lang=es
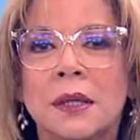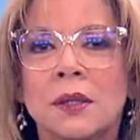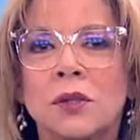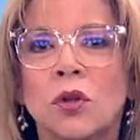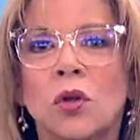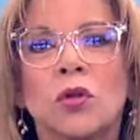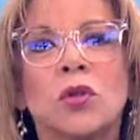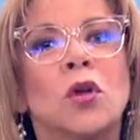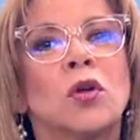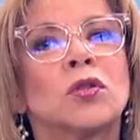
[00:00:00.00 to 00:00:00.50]

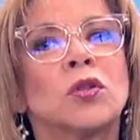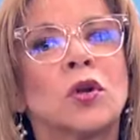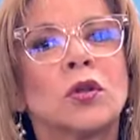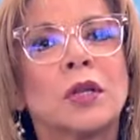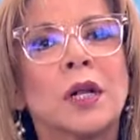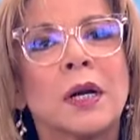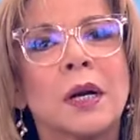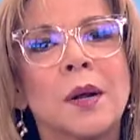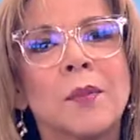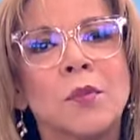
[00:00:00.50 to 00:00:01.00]
donde otro
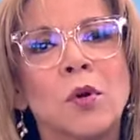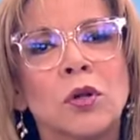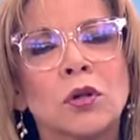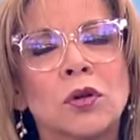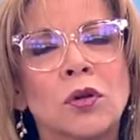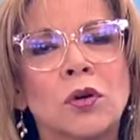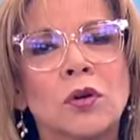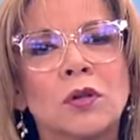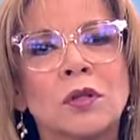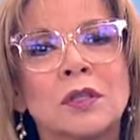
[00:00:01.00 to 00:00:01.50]

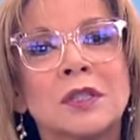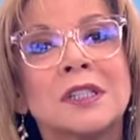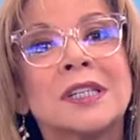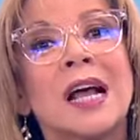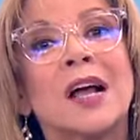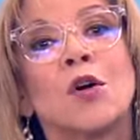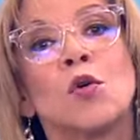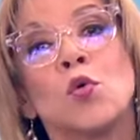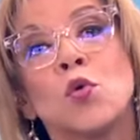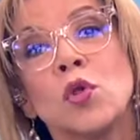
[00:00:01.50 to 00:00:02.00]
terremoto
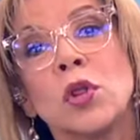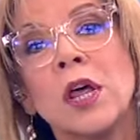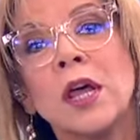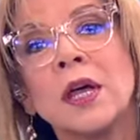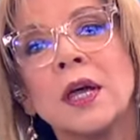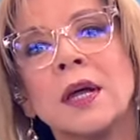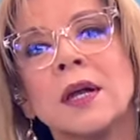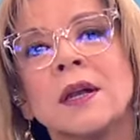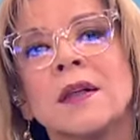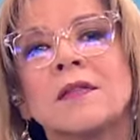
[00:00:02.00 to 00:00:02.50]

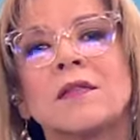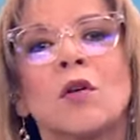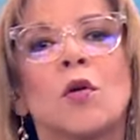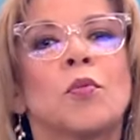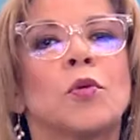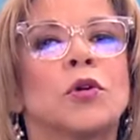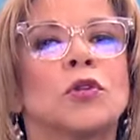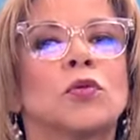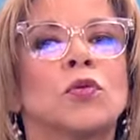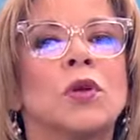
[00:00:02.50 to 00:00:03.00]
sacude en esta
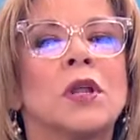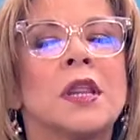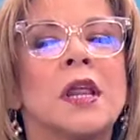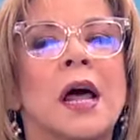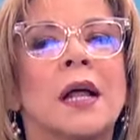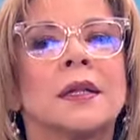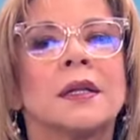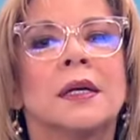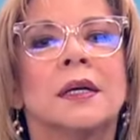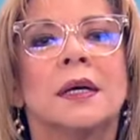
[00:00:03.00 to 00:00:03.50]

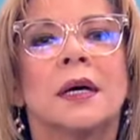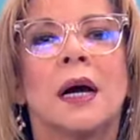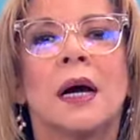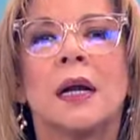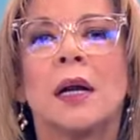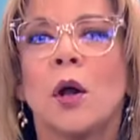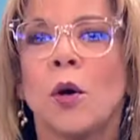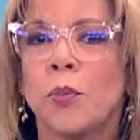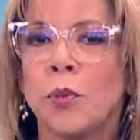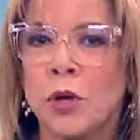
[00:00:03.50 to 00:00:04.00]
oportunidad
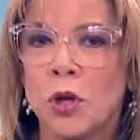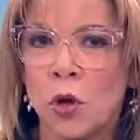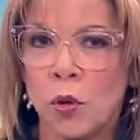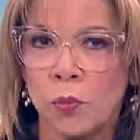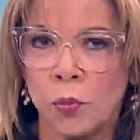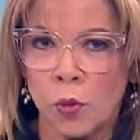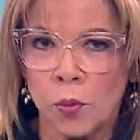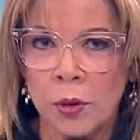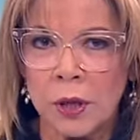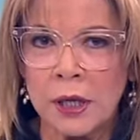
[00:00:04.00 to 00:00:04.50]
a la opinión
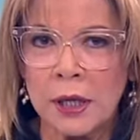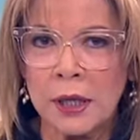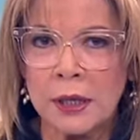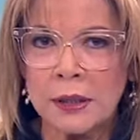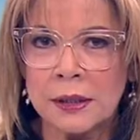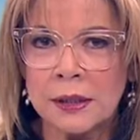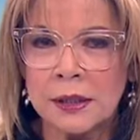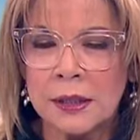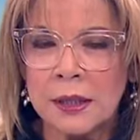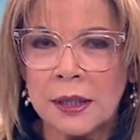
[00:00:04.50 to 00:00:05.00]
pública.
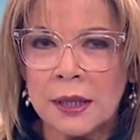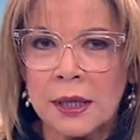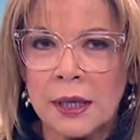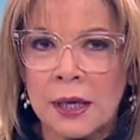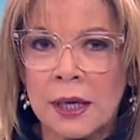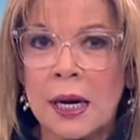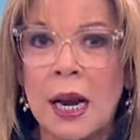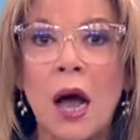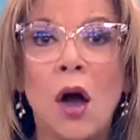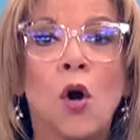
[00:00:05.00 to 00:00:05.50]

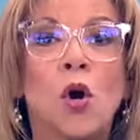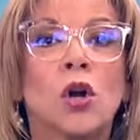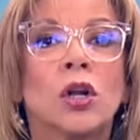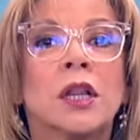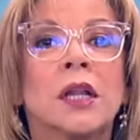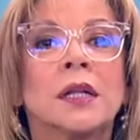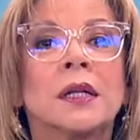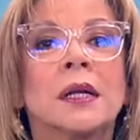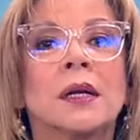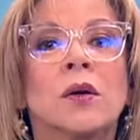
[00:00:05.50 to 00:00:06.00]
La
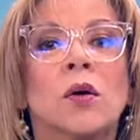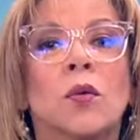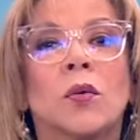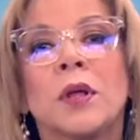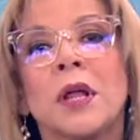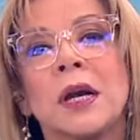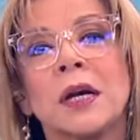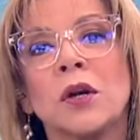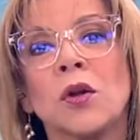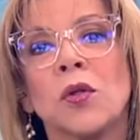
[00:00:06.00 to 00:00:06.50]
orden del
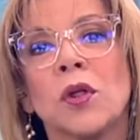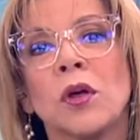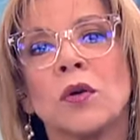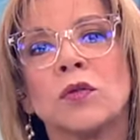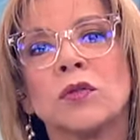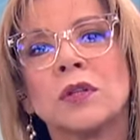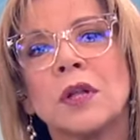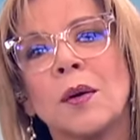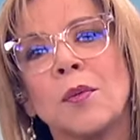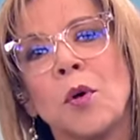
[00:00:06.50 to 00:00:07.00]
gobierno de
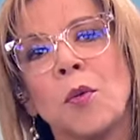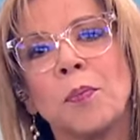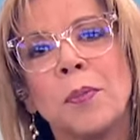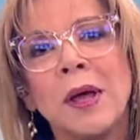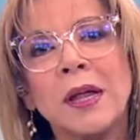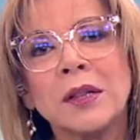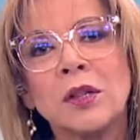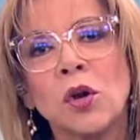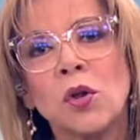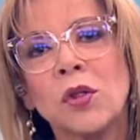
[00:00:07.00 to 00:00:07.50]
Gustavo
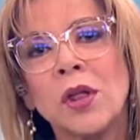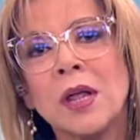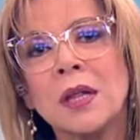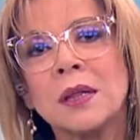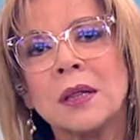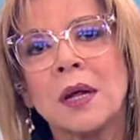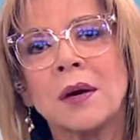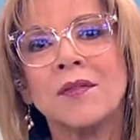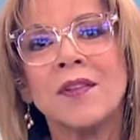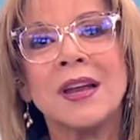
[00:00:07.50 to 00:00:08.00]
Petro de
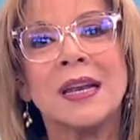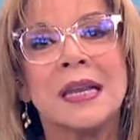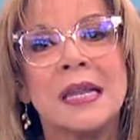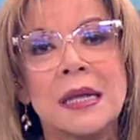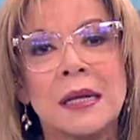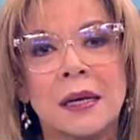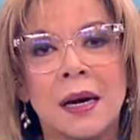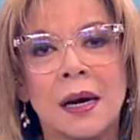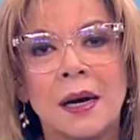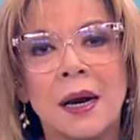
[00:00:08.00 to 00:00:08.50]

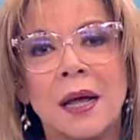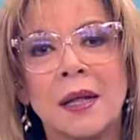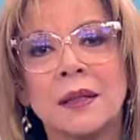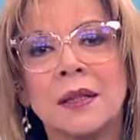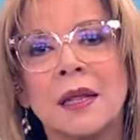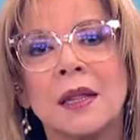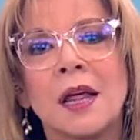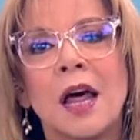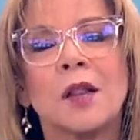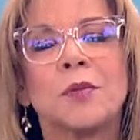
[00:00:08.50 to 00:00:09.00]
intervenir a la
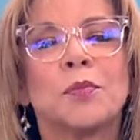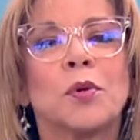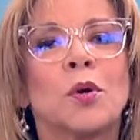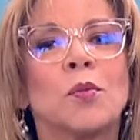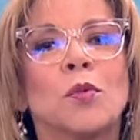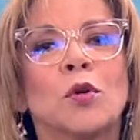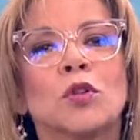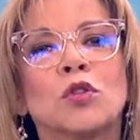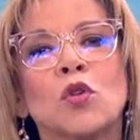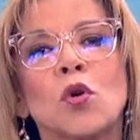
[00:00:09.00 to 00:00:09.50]
entidad
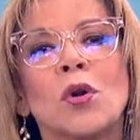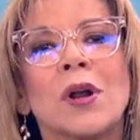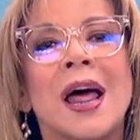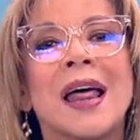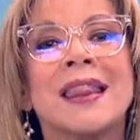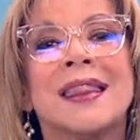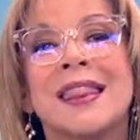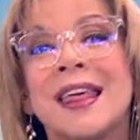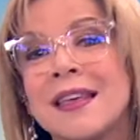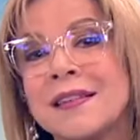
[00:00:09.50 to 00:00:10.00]

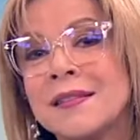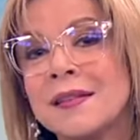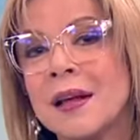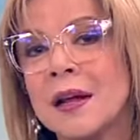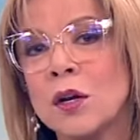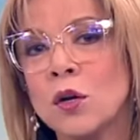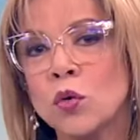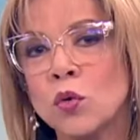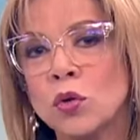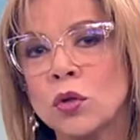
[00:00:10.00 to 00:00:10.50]
promotora de
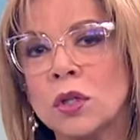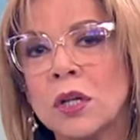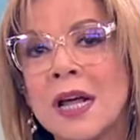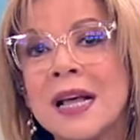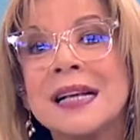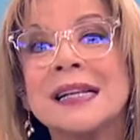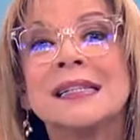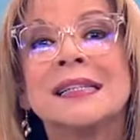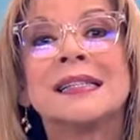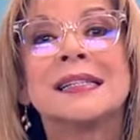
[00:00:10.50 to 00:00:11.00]
salud
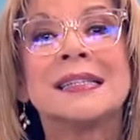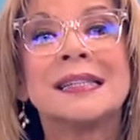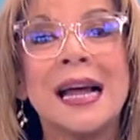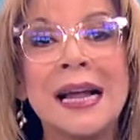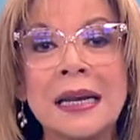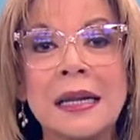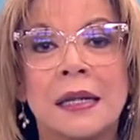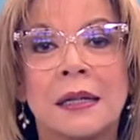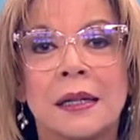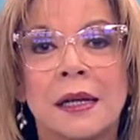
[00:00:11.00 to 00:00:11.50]

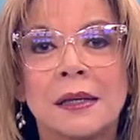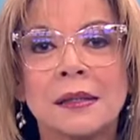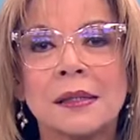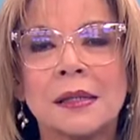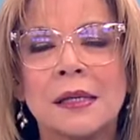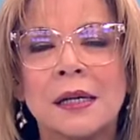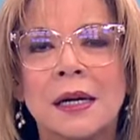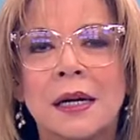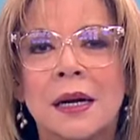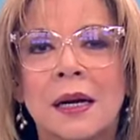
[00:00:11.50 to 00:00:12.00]
Sanitas,
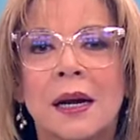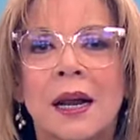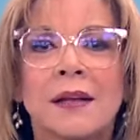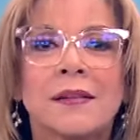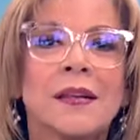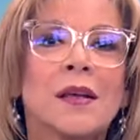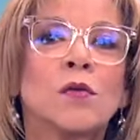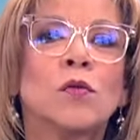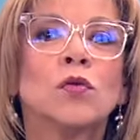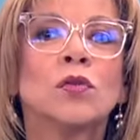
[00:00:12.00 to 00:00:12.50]
la
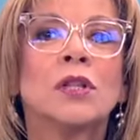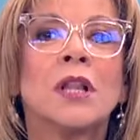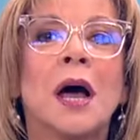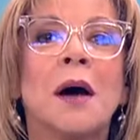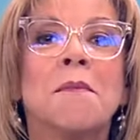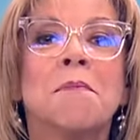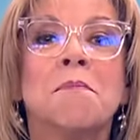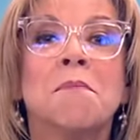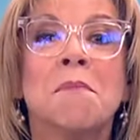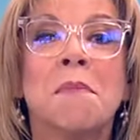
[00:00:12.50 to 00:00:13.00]

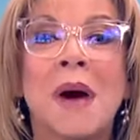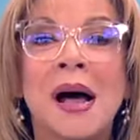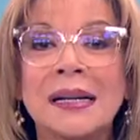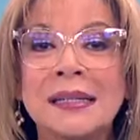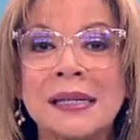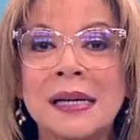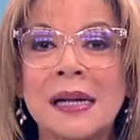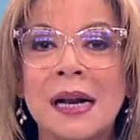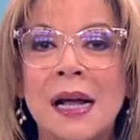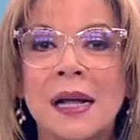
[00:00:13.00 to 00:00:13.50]
segunda
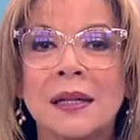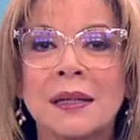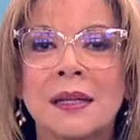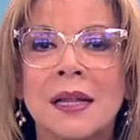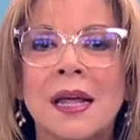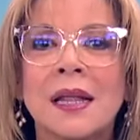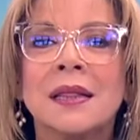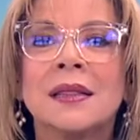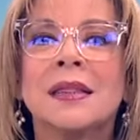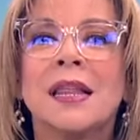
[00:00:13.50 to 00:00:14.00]
más
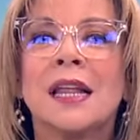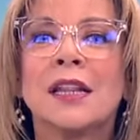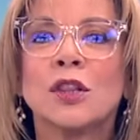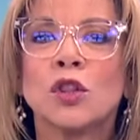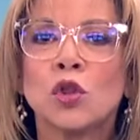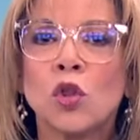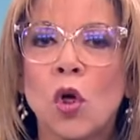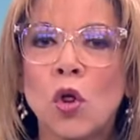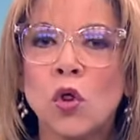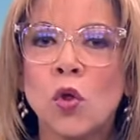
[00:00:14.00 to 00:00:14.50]
grande de
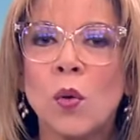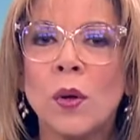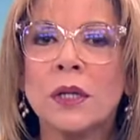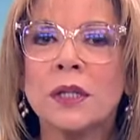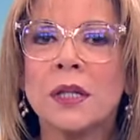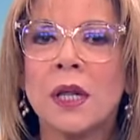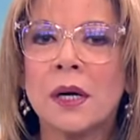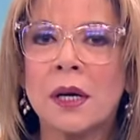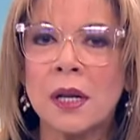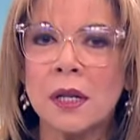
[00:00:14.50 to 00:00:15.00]
todo el
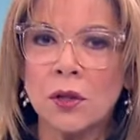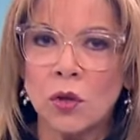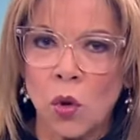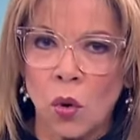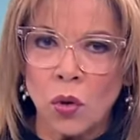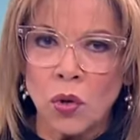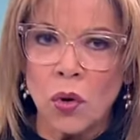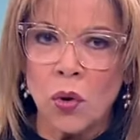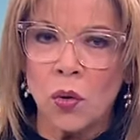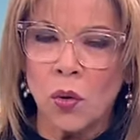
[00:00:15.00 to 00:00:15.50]

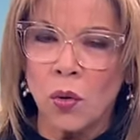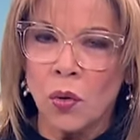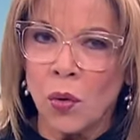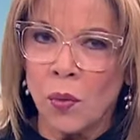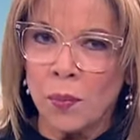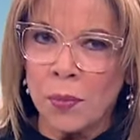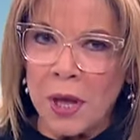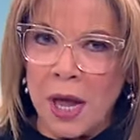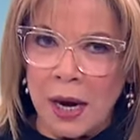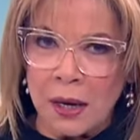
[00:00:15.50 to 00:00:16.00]
territorio
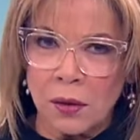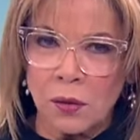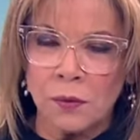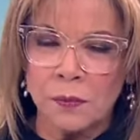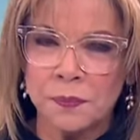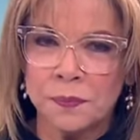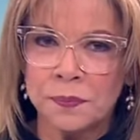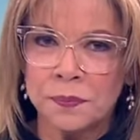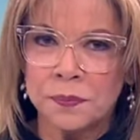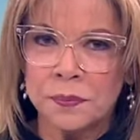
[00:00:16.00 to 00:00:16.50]
colombiano.
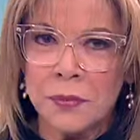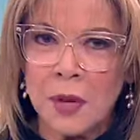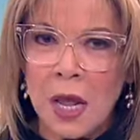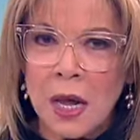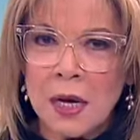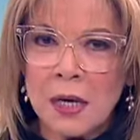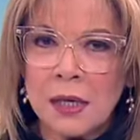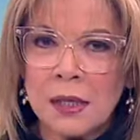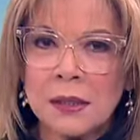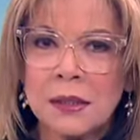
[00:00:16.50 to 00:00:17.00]

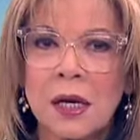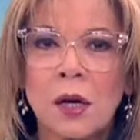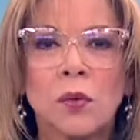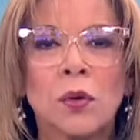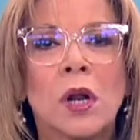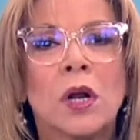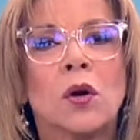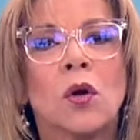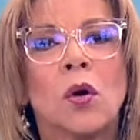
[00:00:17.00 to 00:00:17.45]
Según el